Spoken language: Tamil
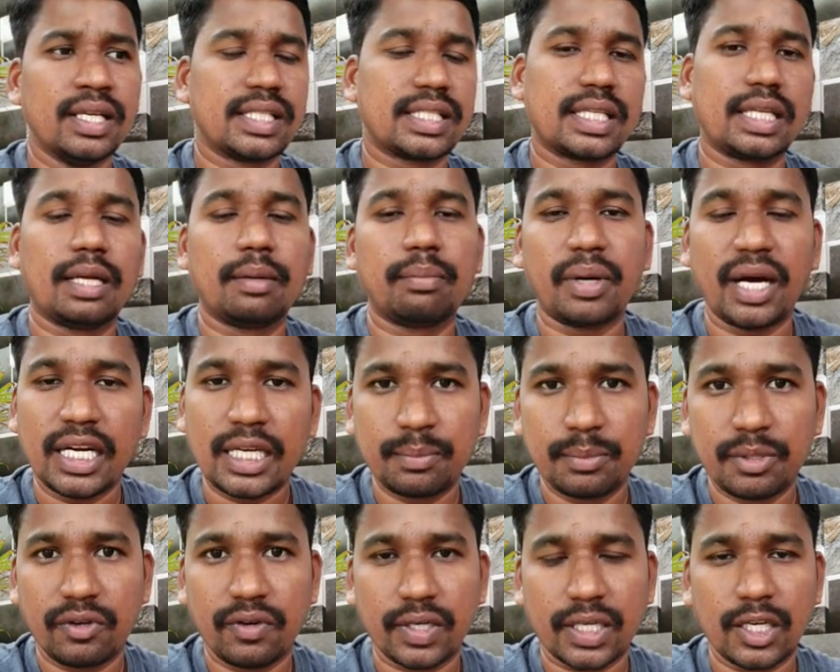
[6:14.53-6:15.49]
சில
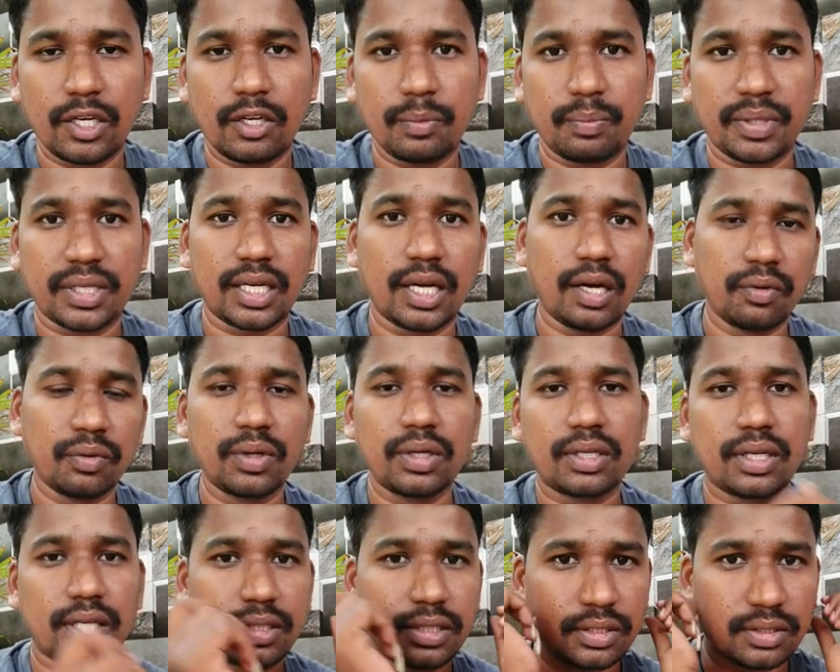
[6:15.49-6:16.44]
பாட்டிமா உட்கார வைப்பாங்க
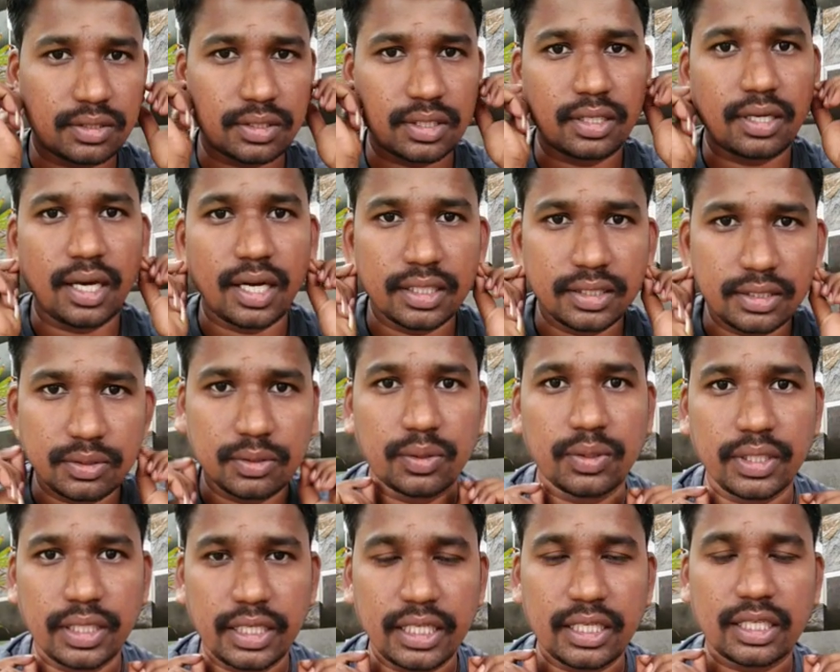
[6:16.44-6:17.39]
அவங்களுக்கும் அந்த காது
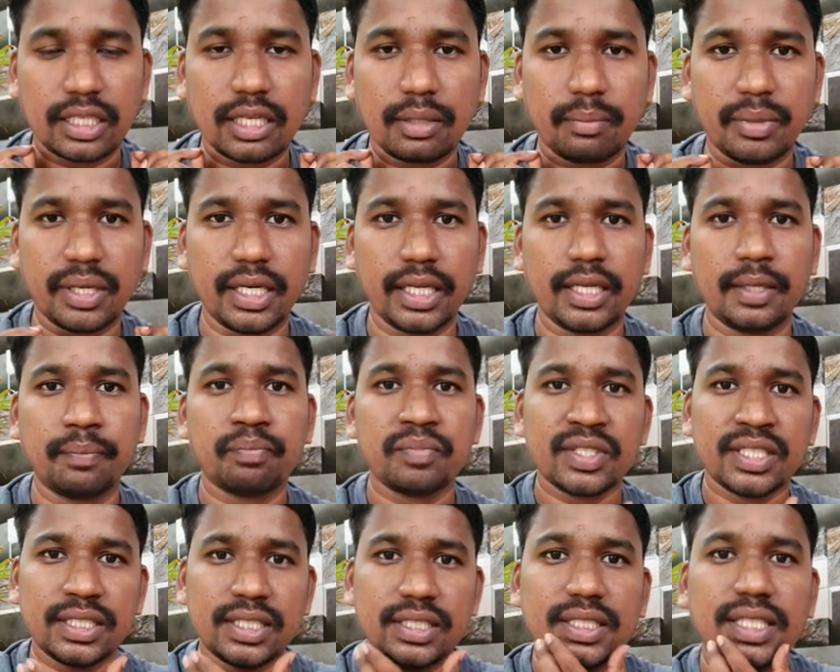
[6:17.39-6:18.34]
தொங்கிட்டு இருக்க மாதிரி
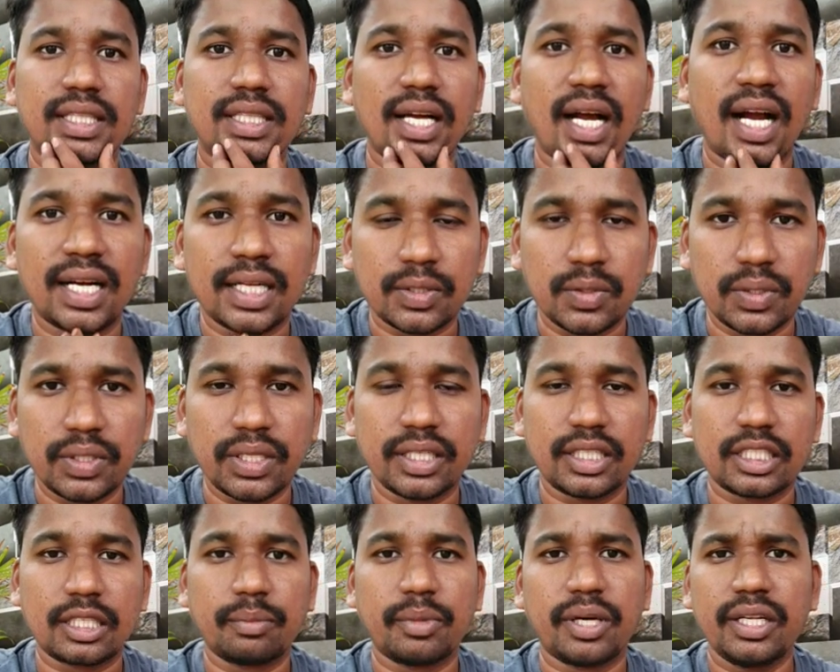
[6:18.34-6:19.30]
இந்த தாடை
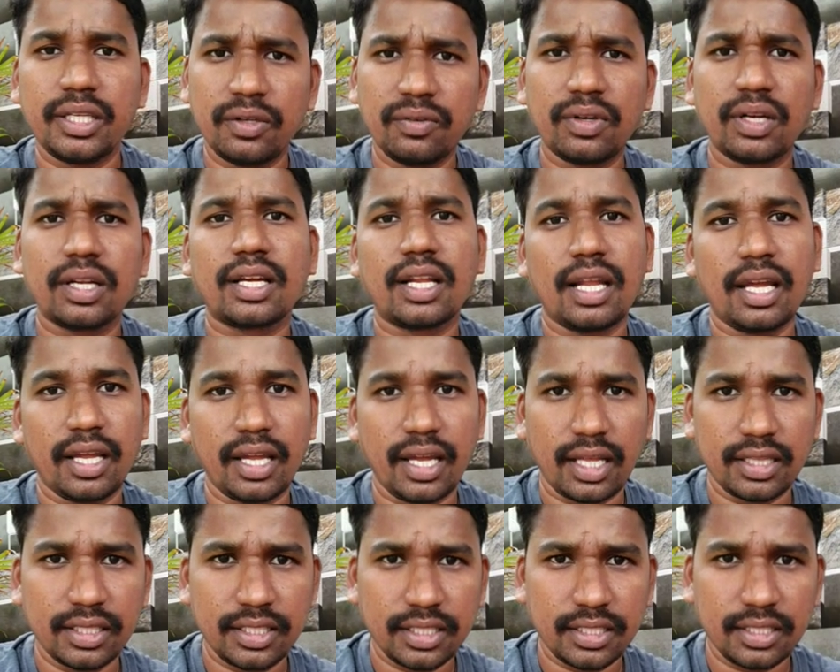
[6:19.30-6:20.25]
தொங்கிட்டு இருக்க மாதிரி இவங்களுக்கெல்லாம்
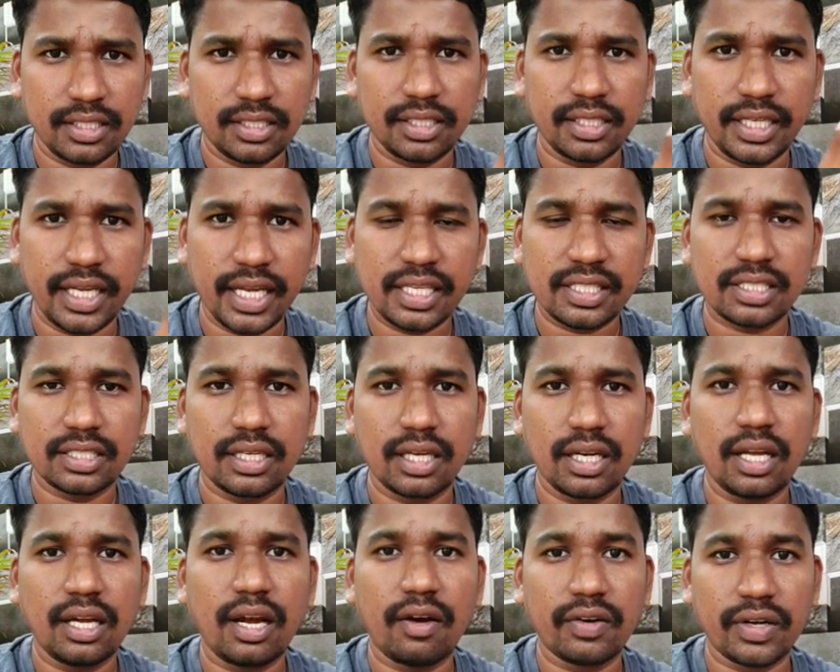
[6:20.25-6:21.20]
அந்த
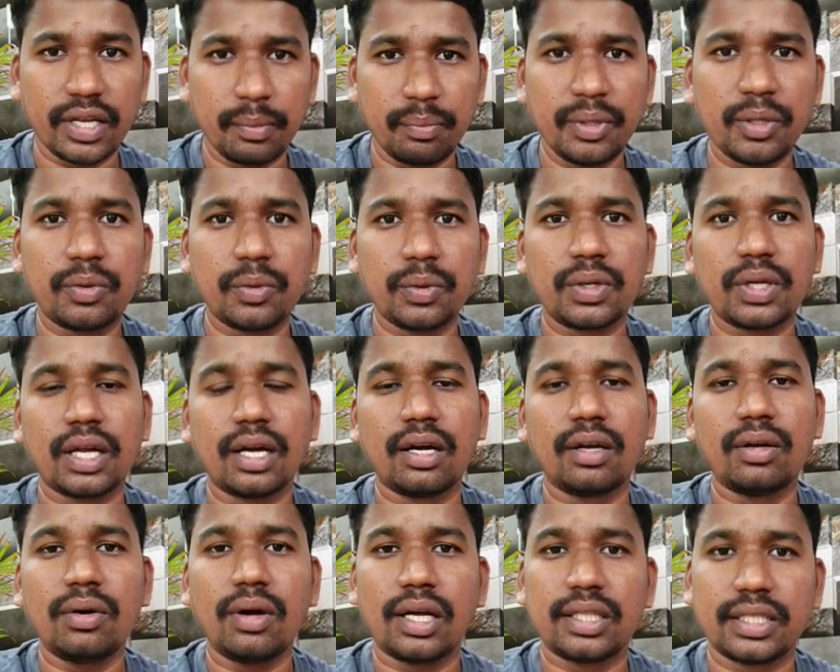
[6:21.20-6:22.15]
ரியாக்ஷன்லாம் அவங்க எப்படி
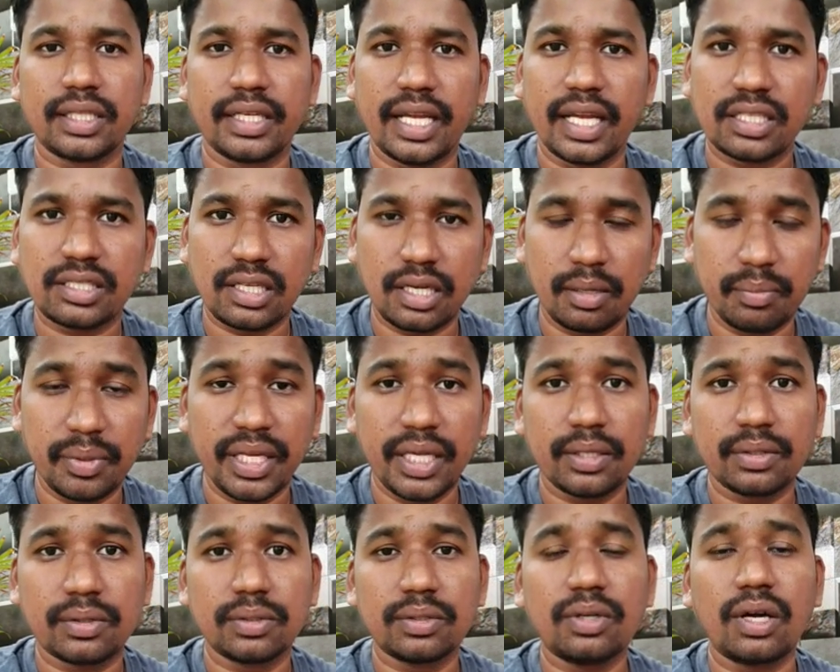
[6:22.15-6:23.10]
கொடுக்குறாங்களோ அந்த ரியாக்ஷன் அப்படியே
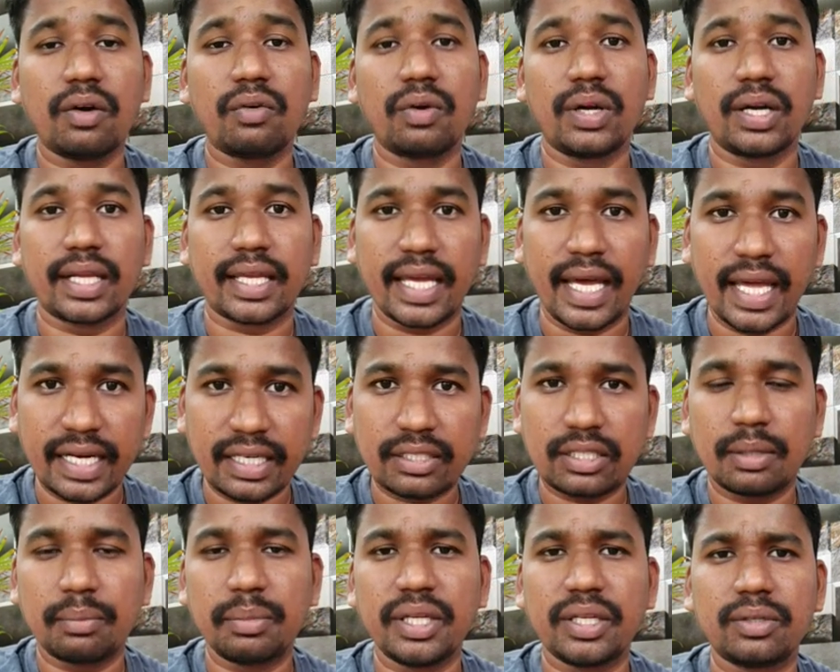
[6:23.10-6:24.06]
இருக்கணும் அவங்களோட
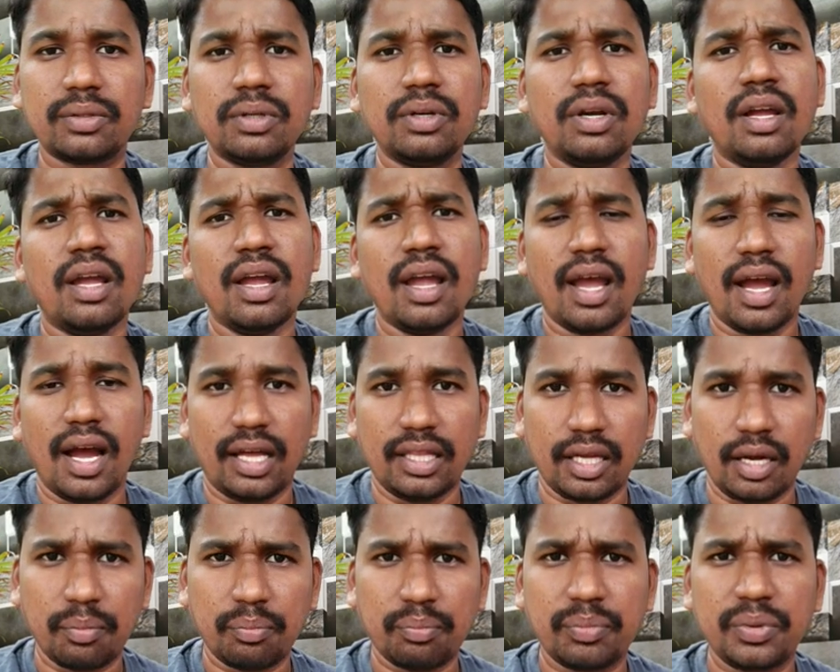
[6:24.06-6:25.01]
கேரக்டர் அப்படியே இருக்கணும்
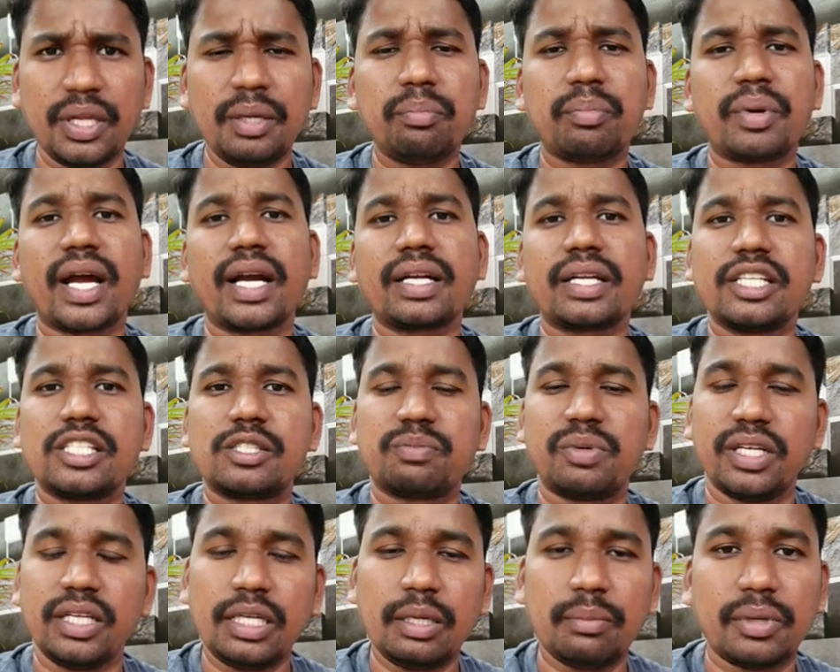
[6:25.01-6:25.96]
அதை அப்படியே
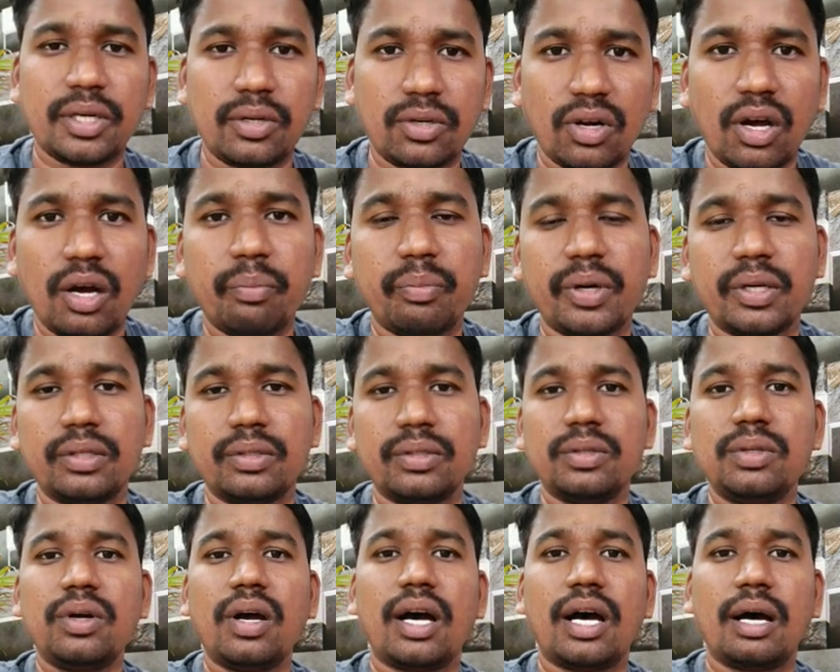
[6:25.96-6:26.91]
ப்ராக்டிஸ் பண்ணி நம்ம ட்ரா
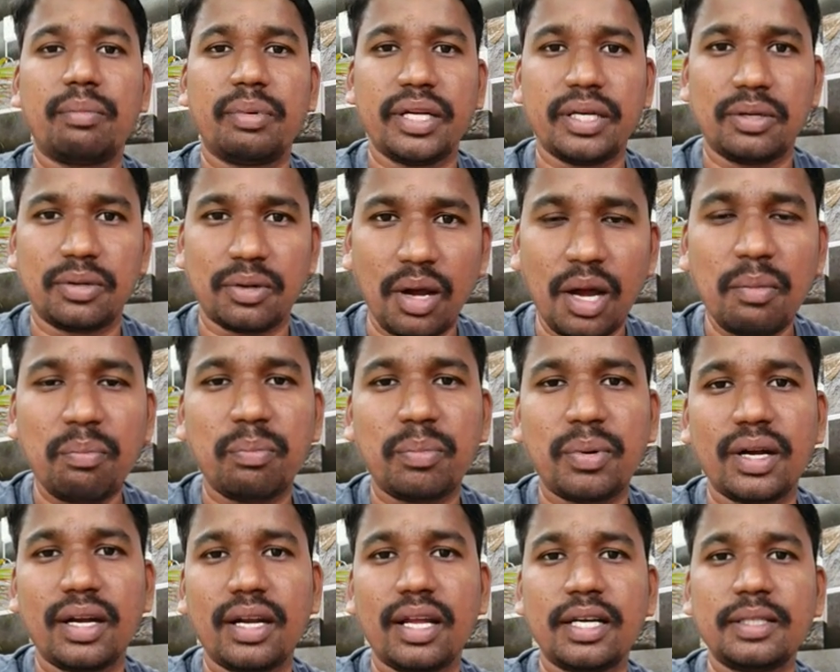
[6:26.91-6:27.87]
பண்ணணும் அப்படி ட்ரா
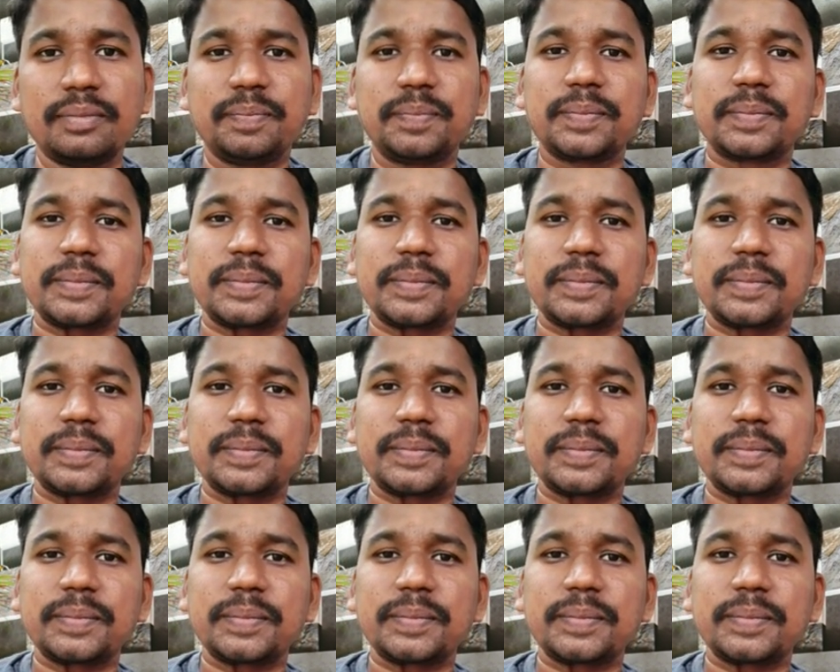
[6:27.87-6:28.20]
பண்ணால்